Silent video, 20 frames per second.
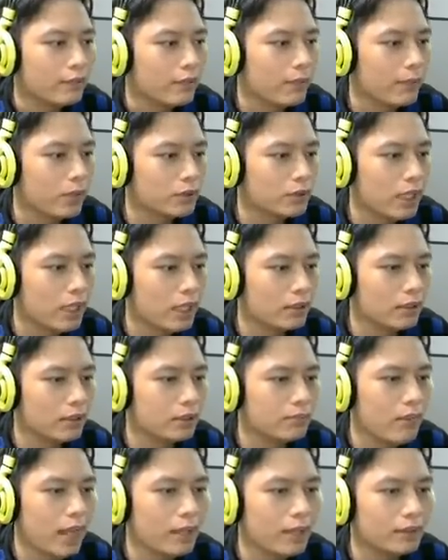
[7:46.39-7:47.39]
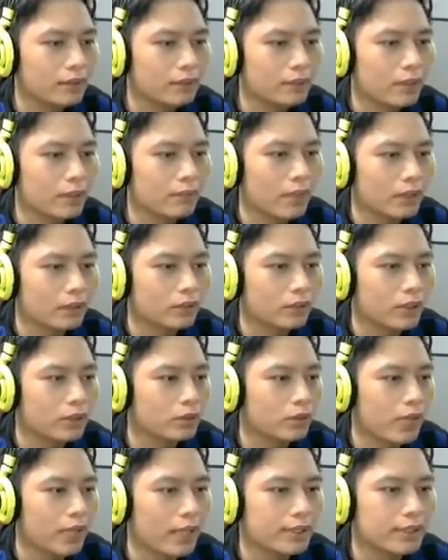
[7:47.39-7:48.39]
và Melsa đứng bắn vâng bắn công ty
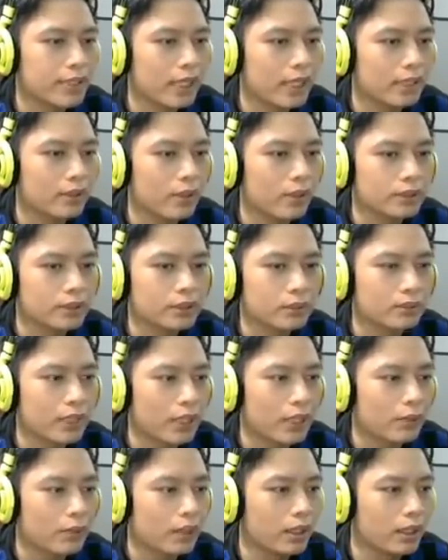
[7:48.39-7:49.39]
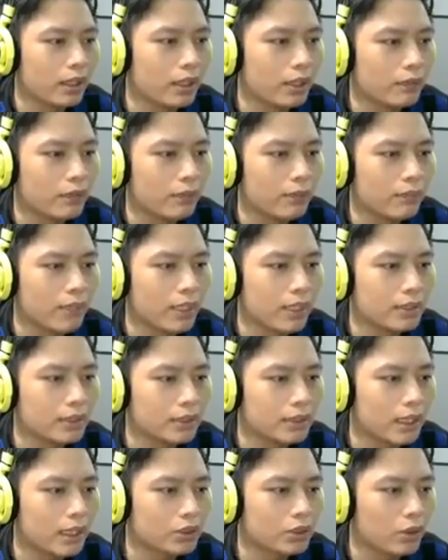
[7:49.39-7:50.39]
Zulat chết luôn trong tay Wheeler và bây
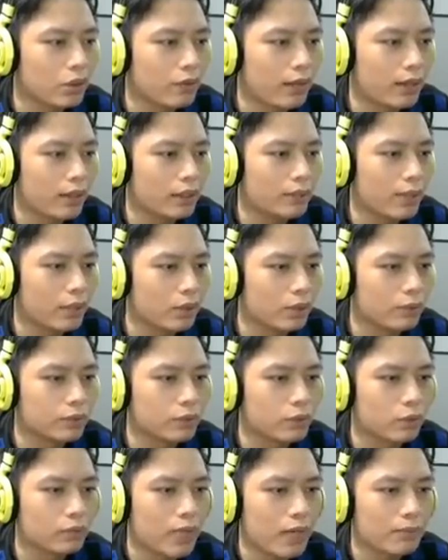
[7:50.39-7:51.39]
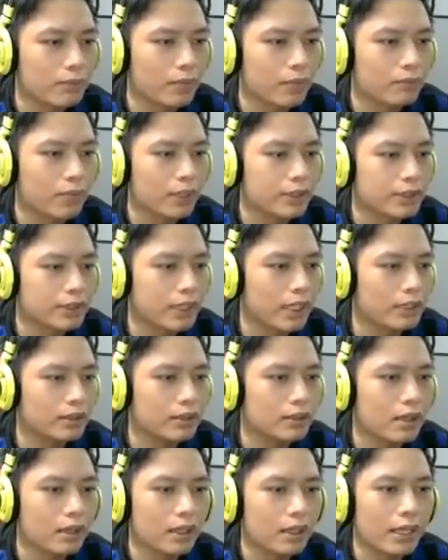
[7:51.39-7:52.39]
giờ sẽ là sổ vào đến Badum súng đang bắn bắn chết
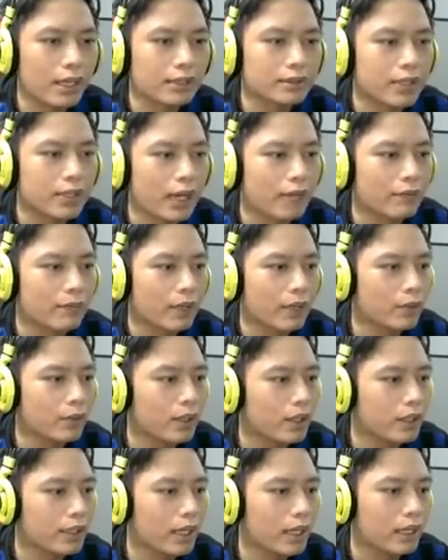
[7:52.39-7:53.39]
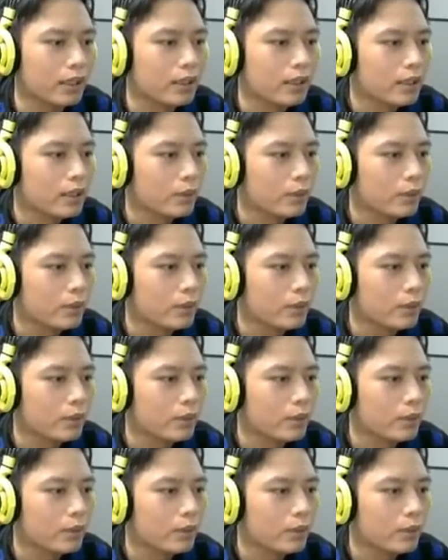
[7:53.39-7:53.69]
được anh chàng bắn Wheeler kìa